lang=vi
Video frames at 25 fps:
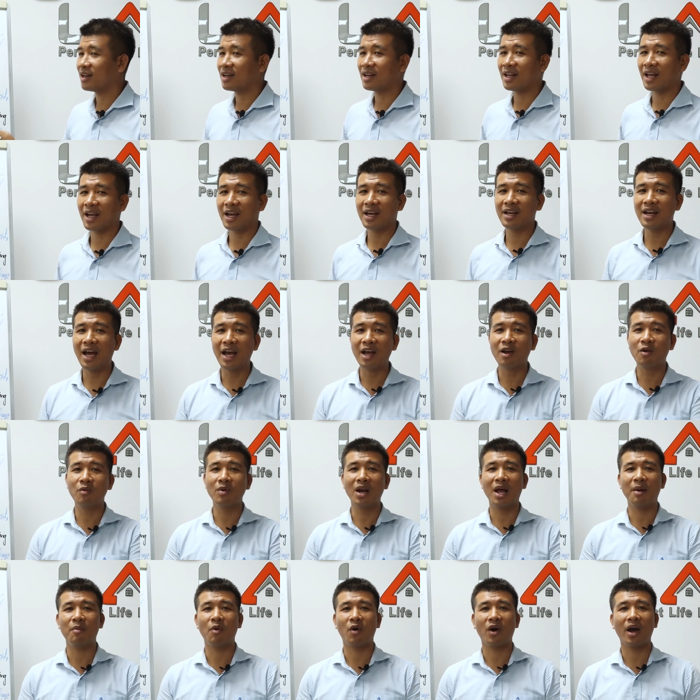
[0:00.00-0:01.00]
Thì cái đây cũng
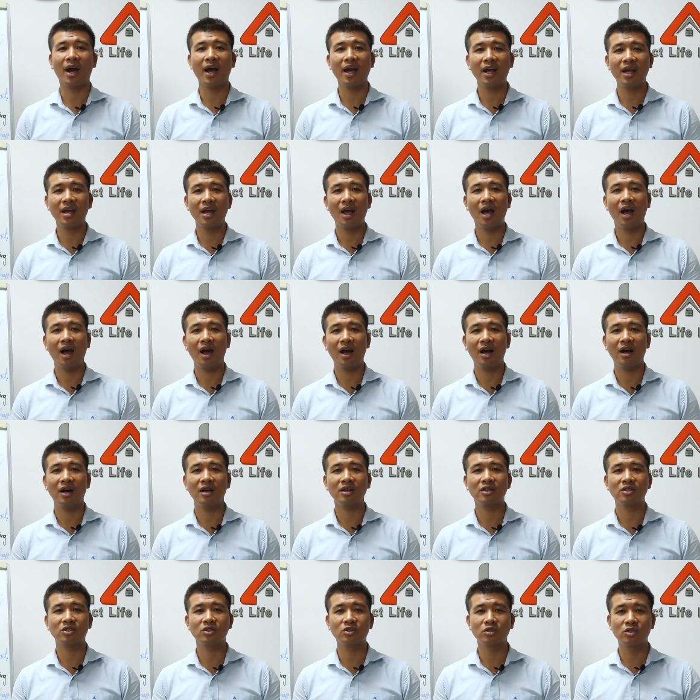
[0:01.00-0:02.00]
là một cái
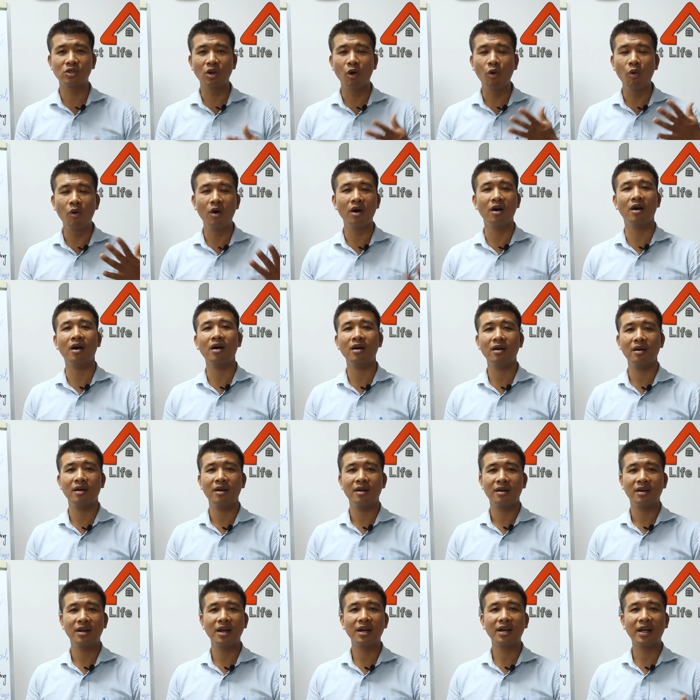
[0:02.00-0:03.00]
xu hướng
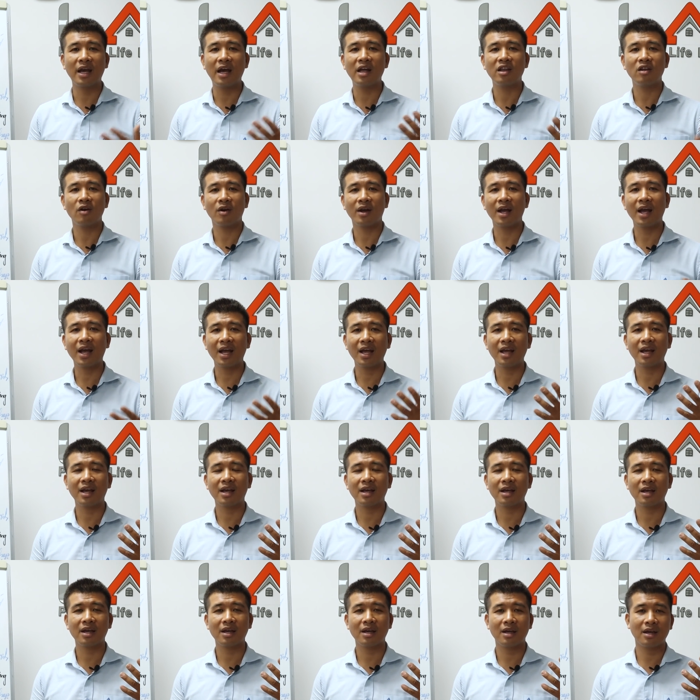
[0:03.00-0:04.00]
thiết kế cho các cái
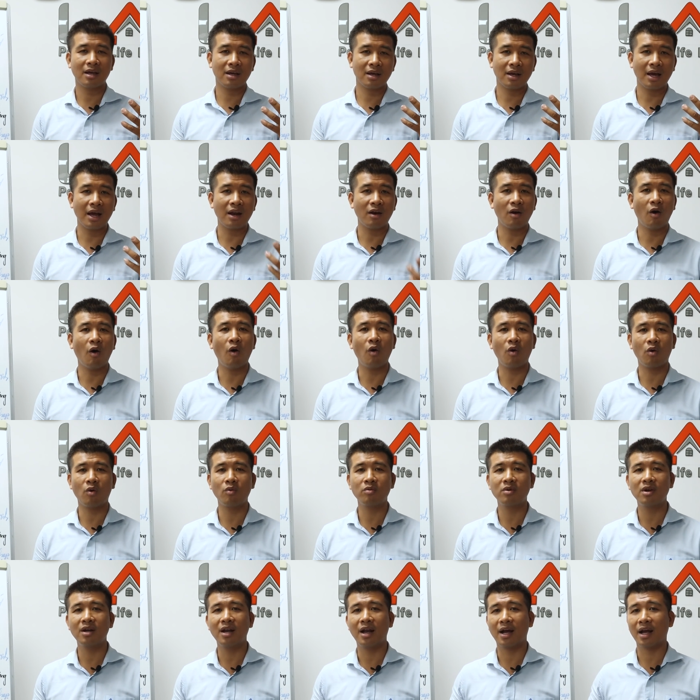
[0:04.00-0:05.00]
căn hộ
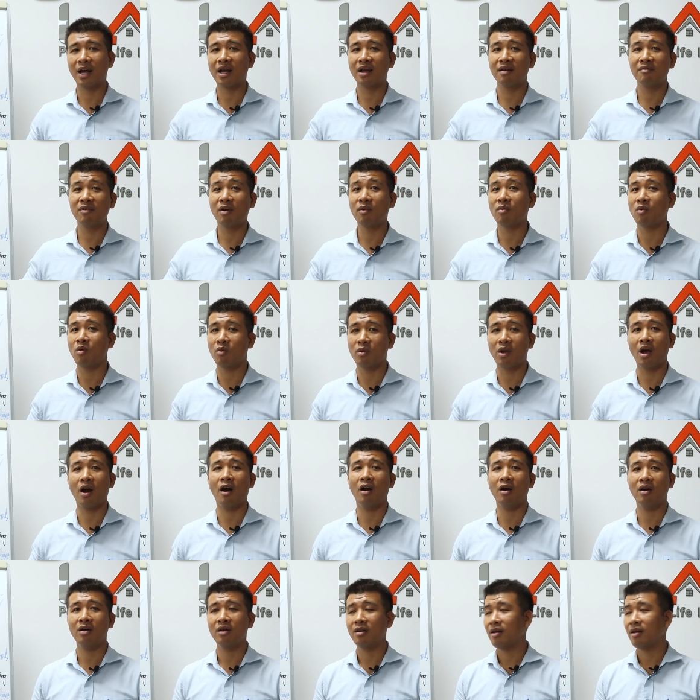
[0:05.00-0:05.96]
cũng như là các cái phòng ngủ nhỏ.